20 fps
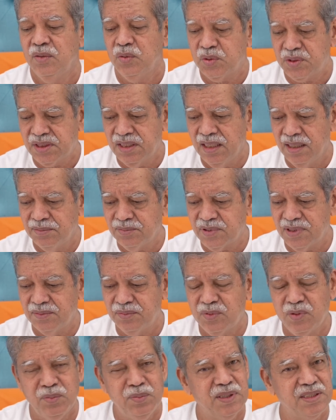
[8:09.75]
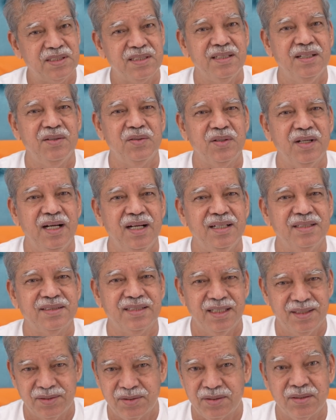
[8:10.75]
उससे हम सबको बचना होगा
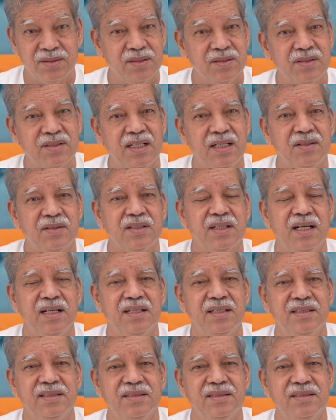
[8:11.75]
सहिष्ण होना होगा